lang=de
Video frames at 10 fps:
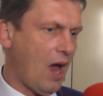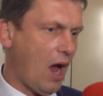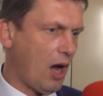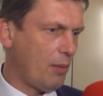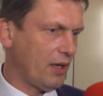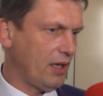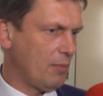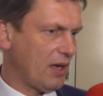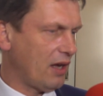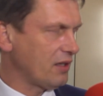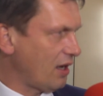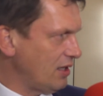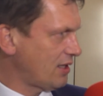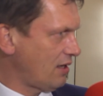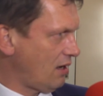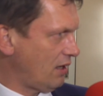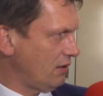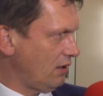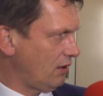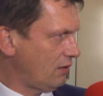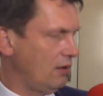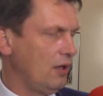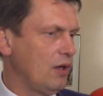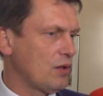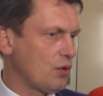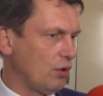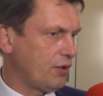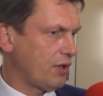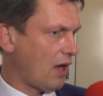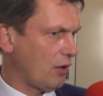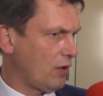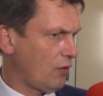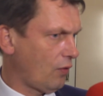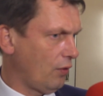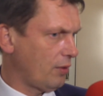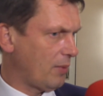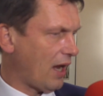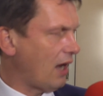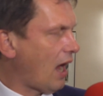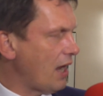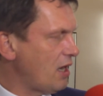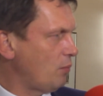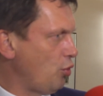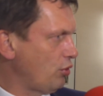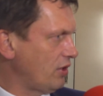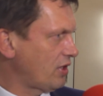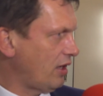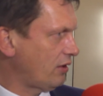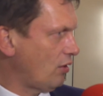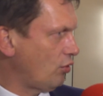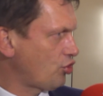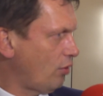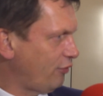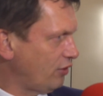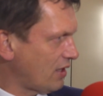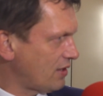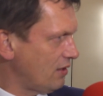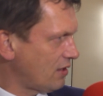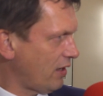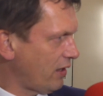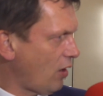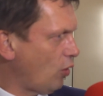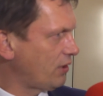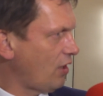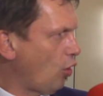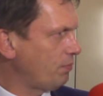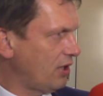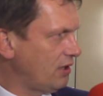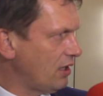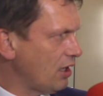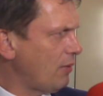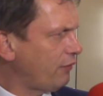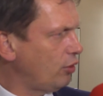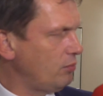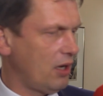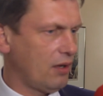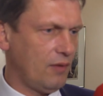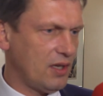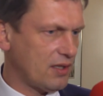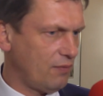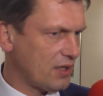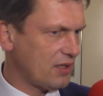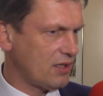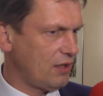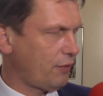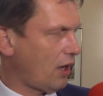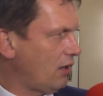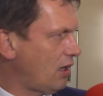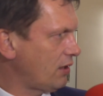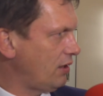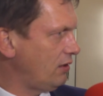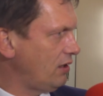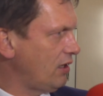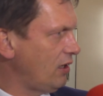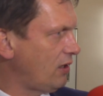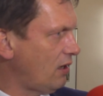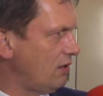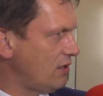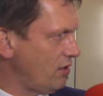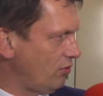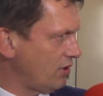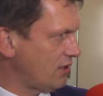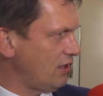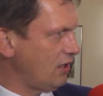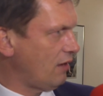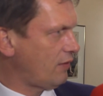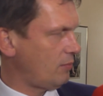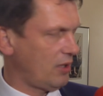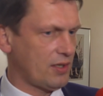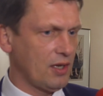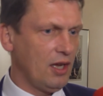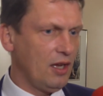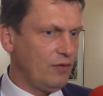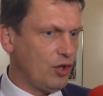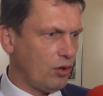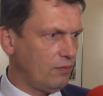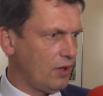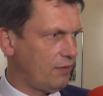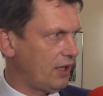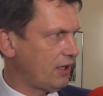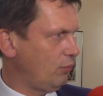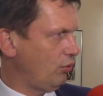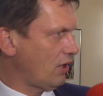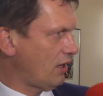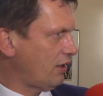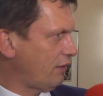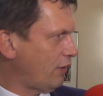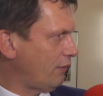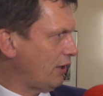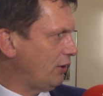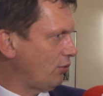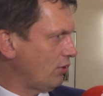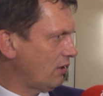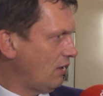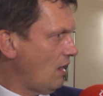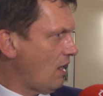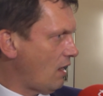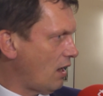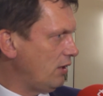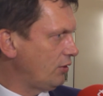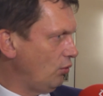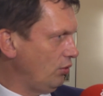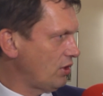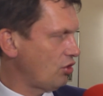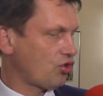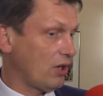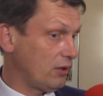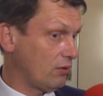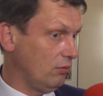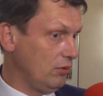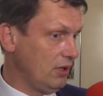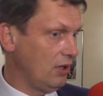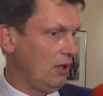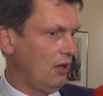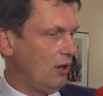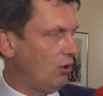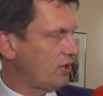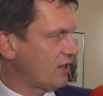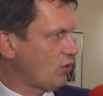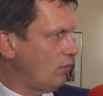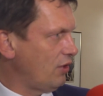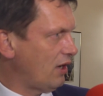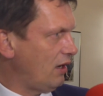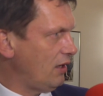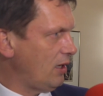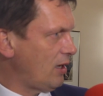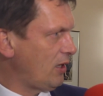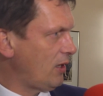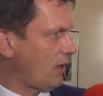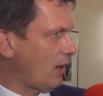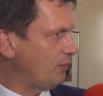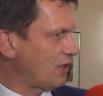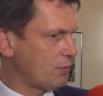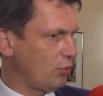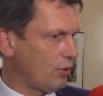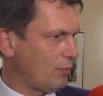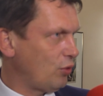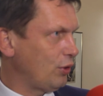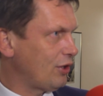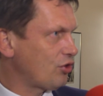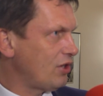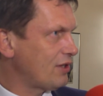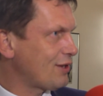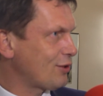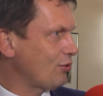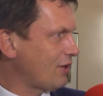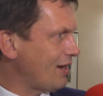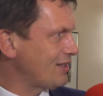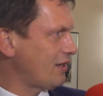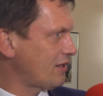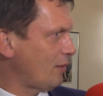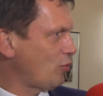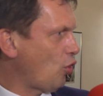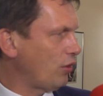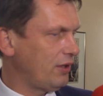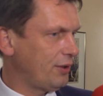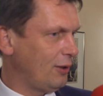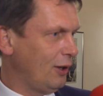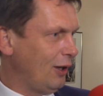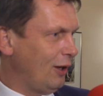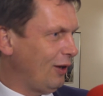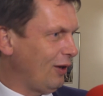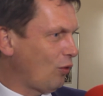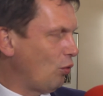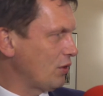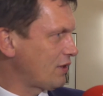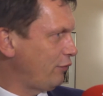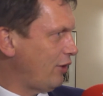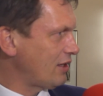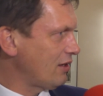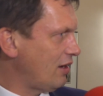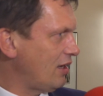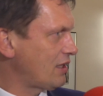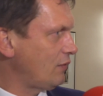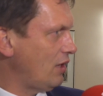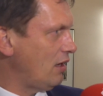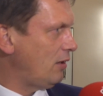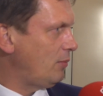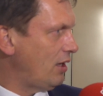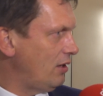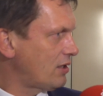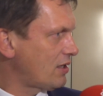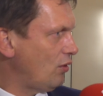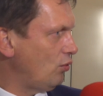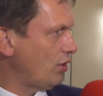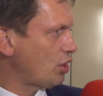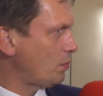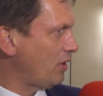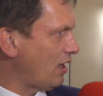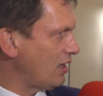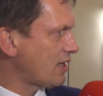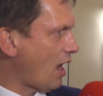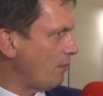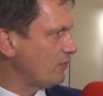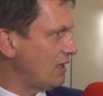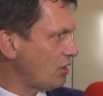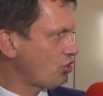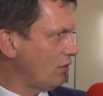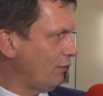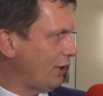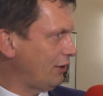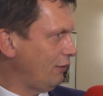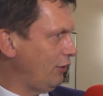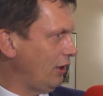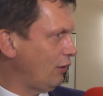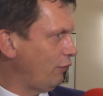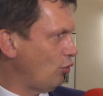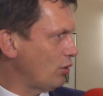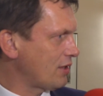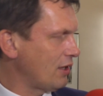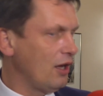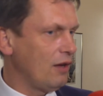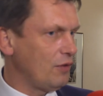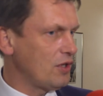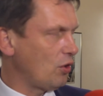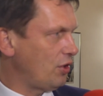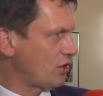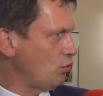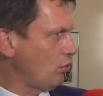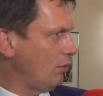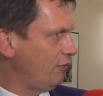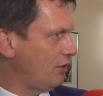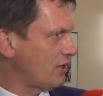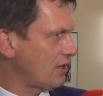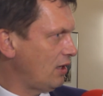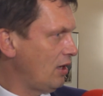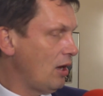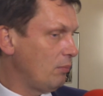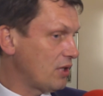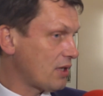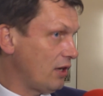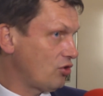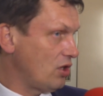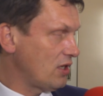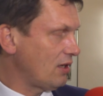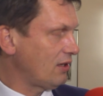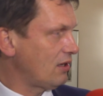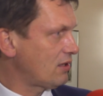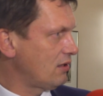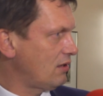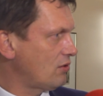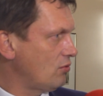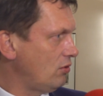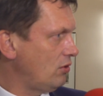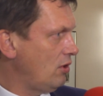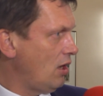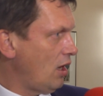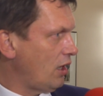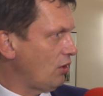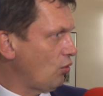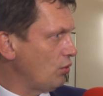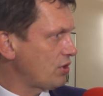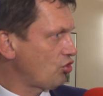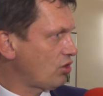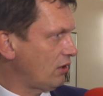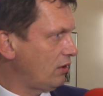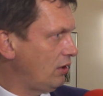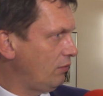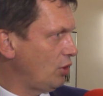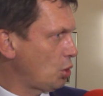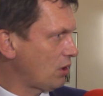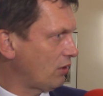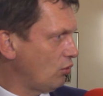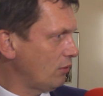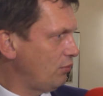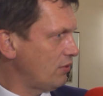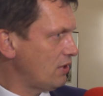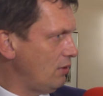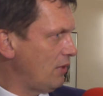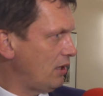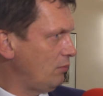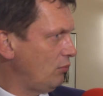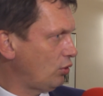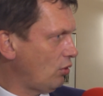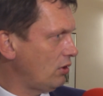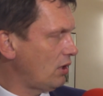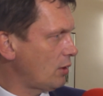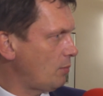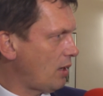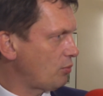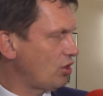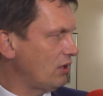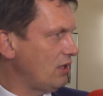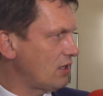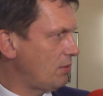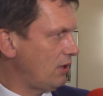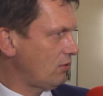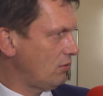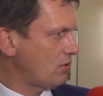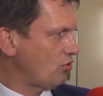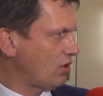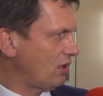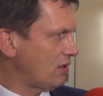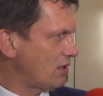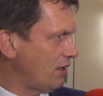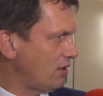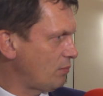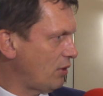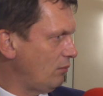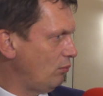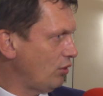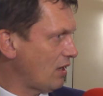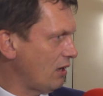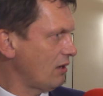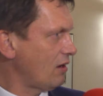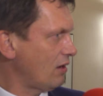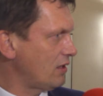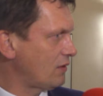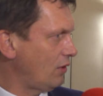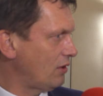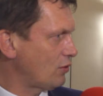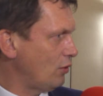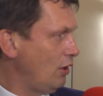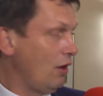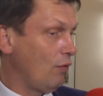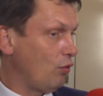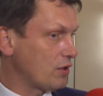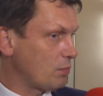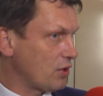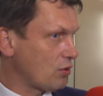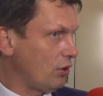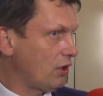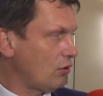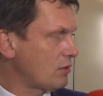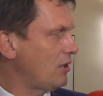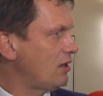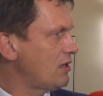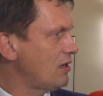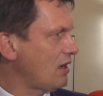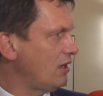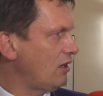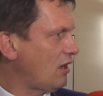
Aber ehe man an Grenzen herangeht, sollte, man alle anderen Möglichkeiten ausschöpfen. Das ist ja auch die Hauptkritik immer von mir gewesen. Was ist die Frage der Digitalisierung, des E-Governments? Wie können wir weiter bürgernahe Verwaltung erhalten und gestalten. Und auch das kommunale Ehrenamt, das wird immer unterschätzt. Also Kreistagsabgeordnete in den großen Flächenkreisen wie Elbe, Elster oder Spreneiße haben jetzt schon weite Wege vor sich. Wie soll das zukünftig sein? Bis einschließlich dessen, dass so eine große Stadt wie die Stadt Cottbus immerhin mit deutlichem Abstand die zweitgrößte Stadt des Landes Brandenburg eingekreist werden soll, wo es bis heute aus meiner Sicht keine